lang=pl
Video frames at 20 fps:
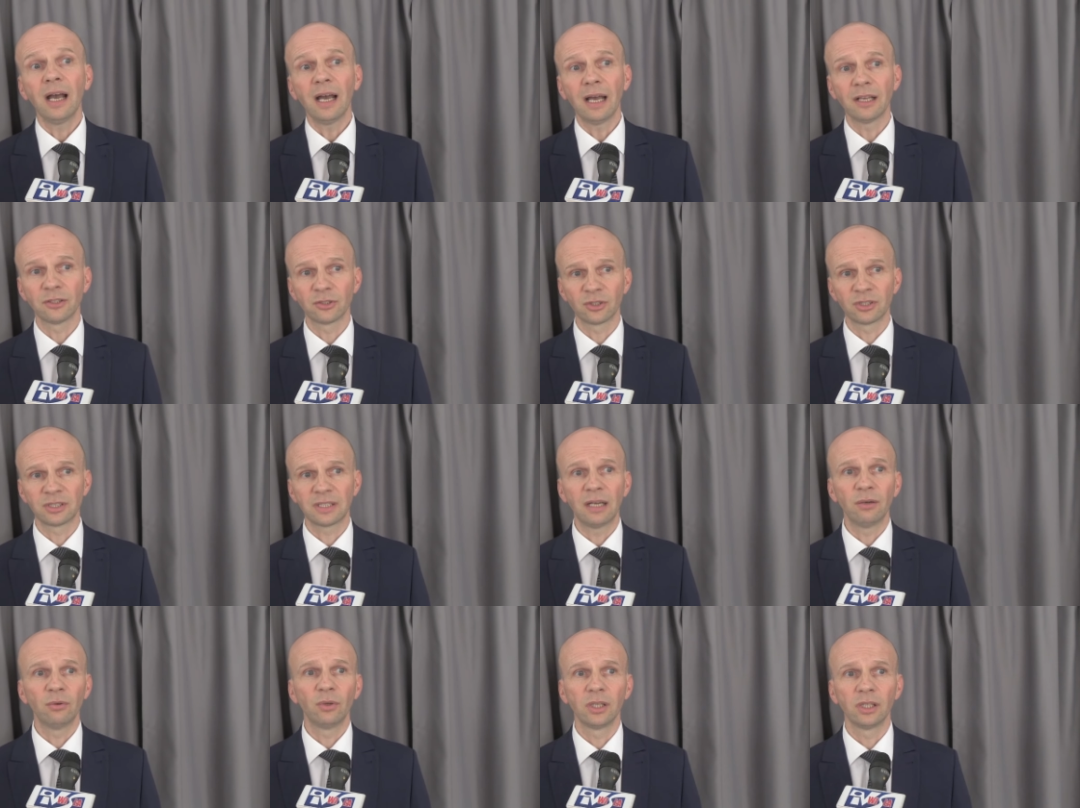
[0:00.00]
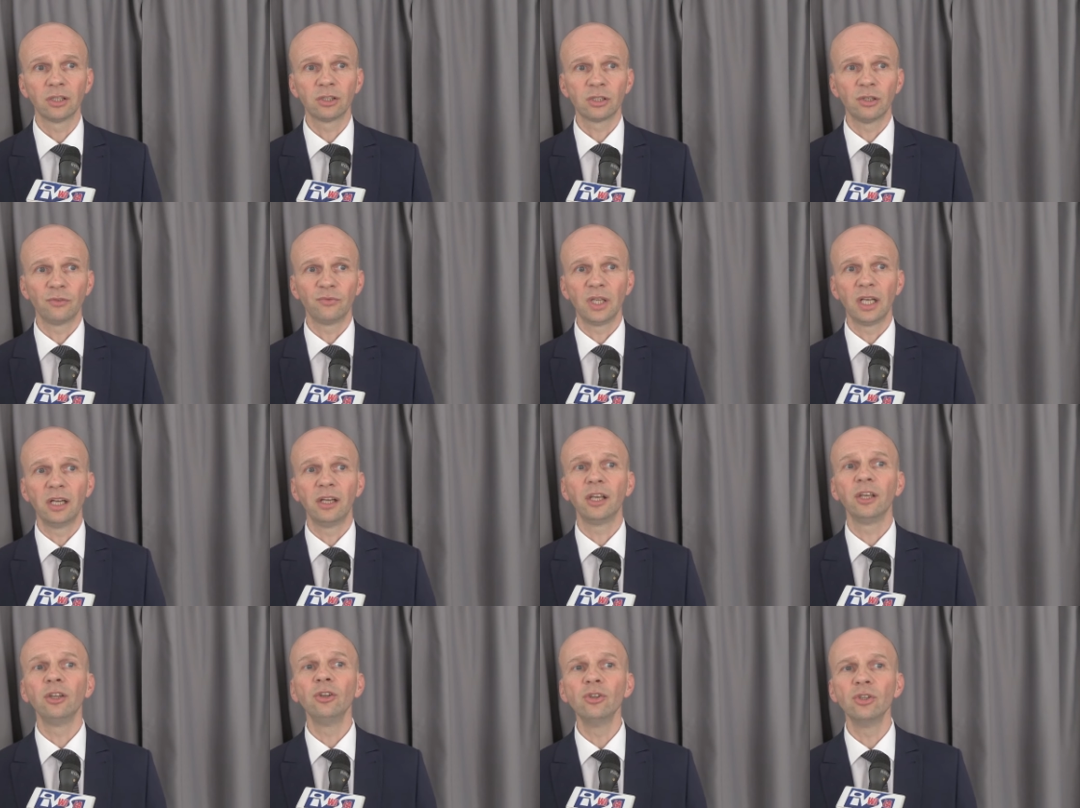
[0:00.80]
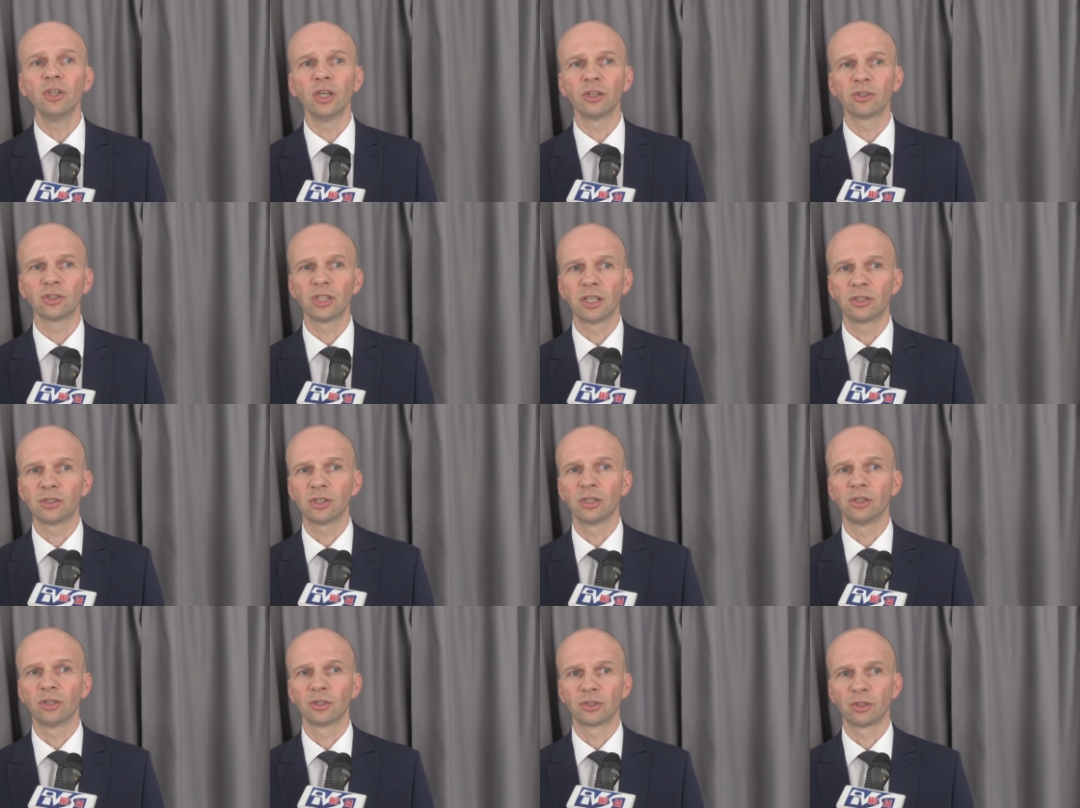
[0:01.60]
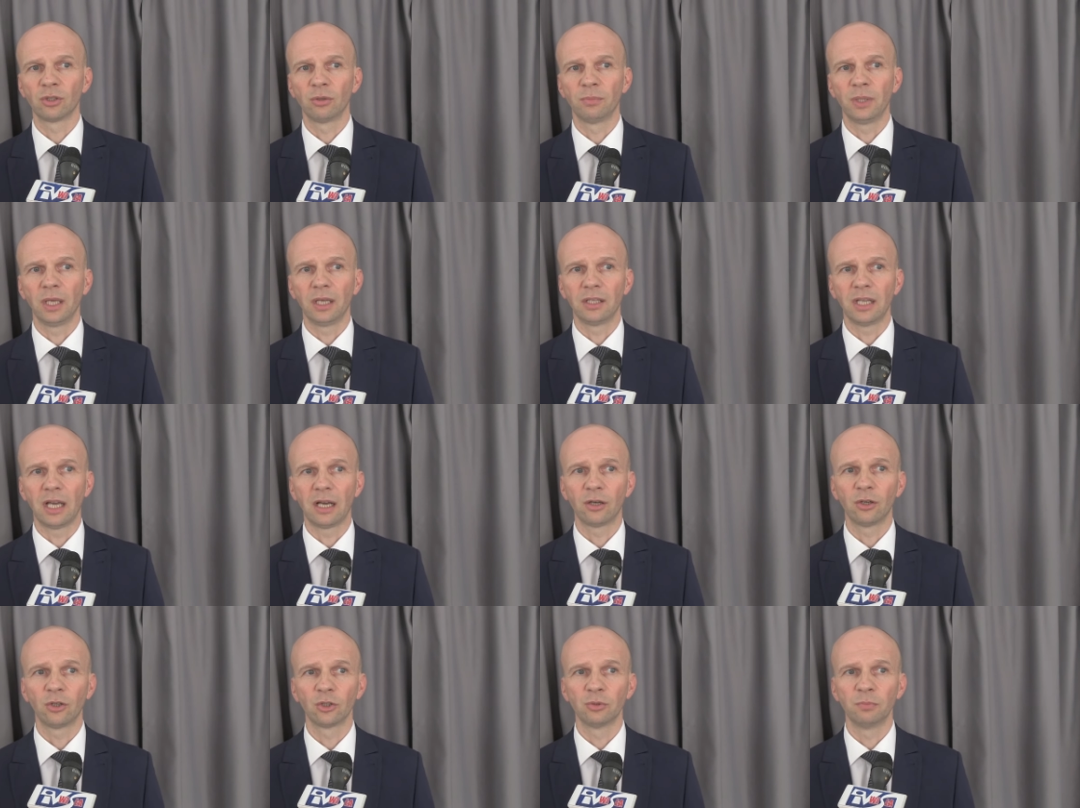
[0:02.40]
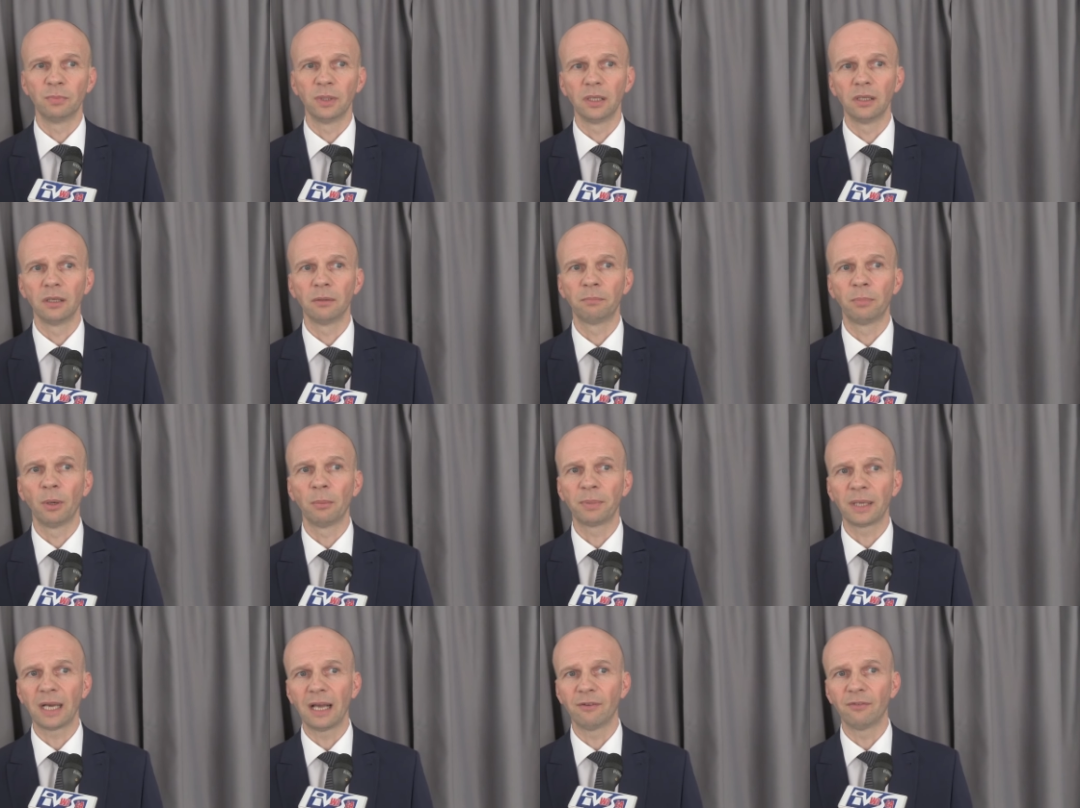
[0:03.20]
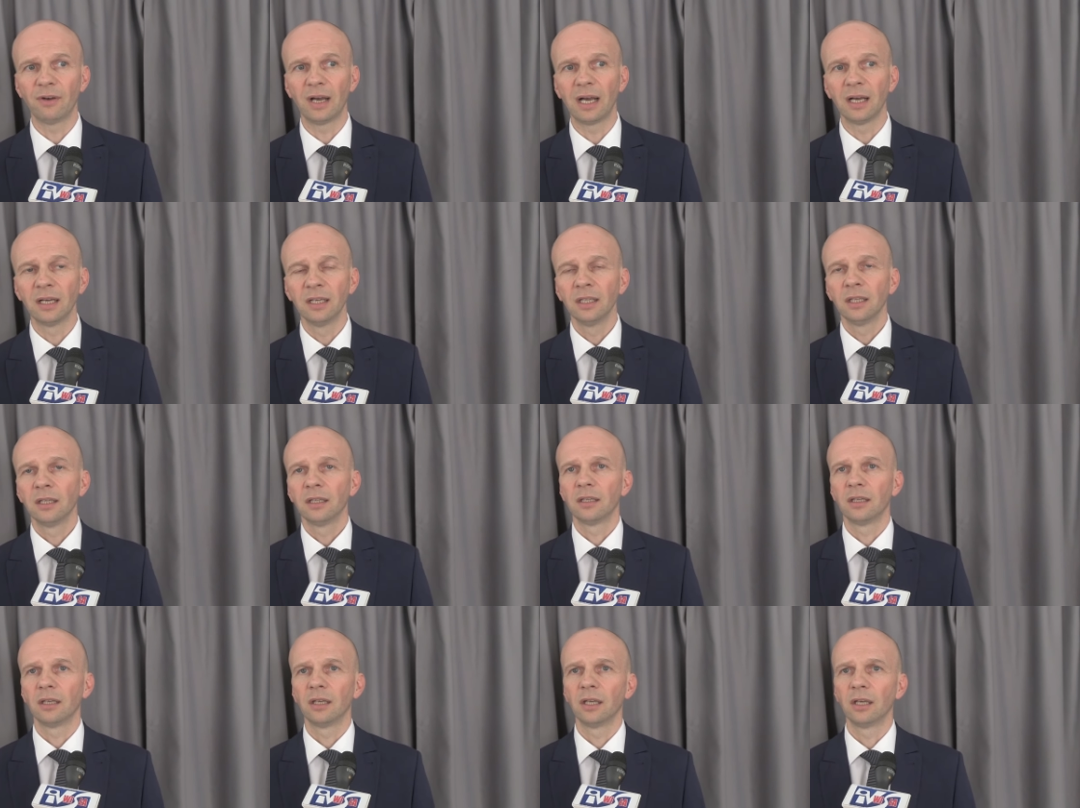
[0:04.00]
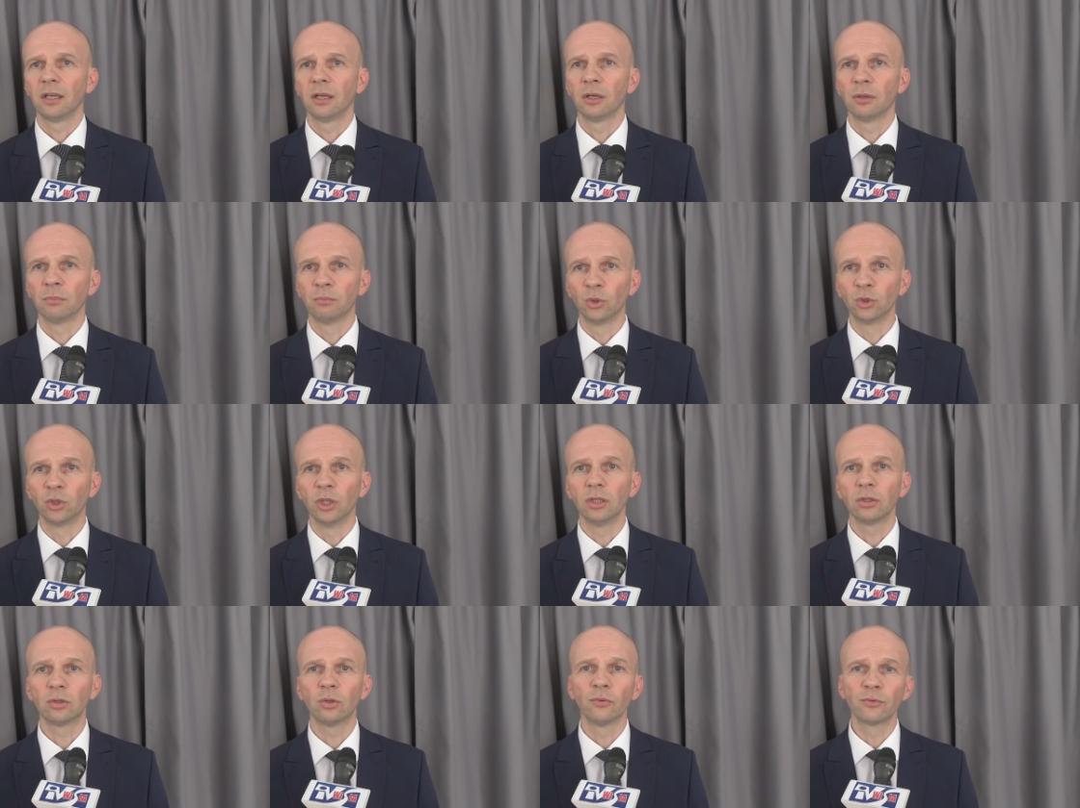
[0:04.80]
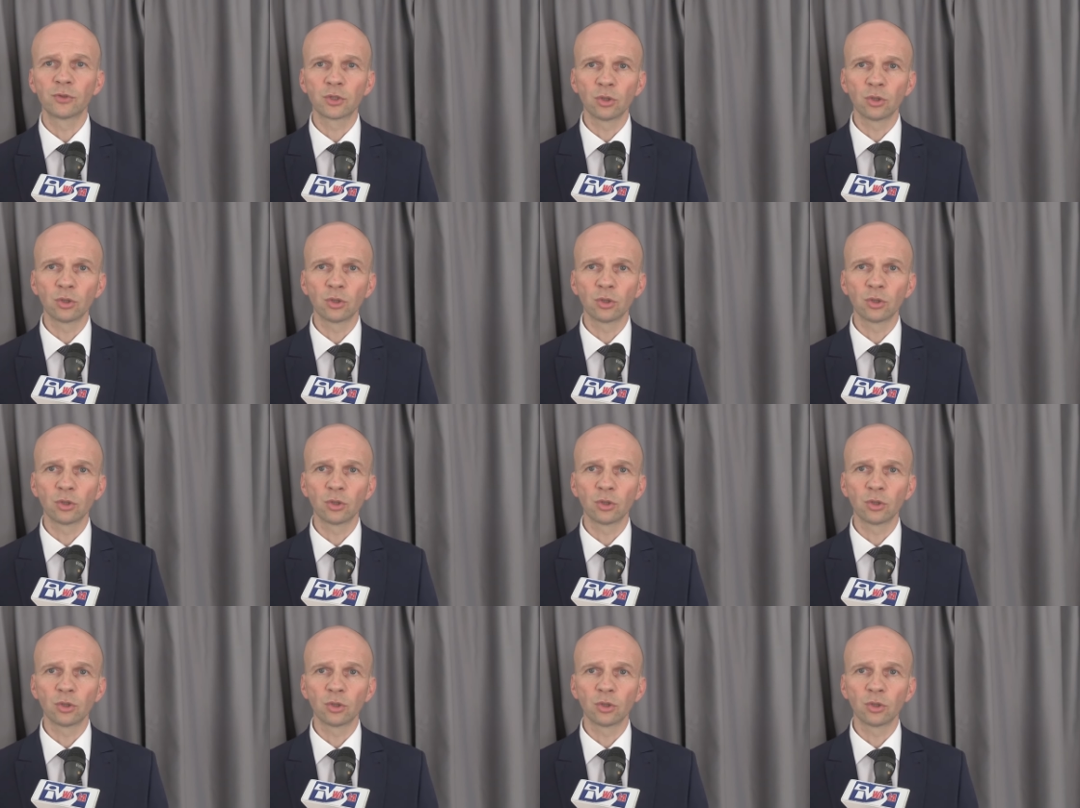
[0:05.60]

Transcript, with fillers: a zostało jeszcze wiele innych rzeczy do zrobienia, choćby poprawa e, budynków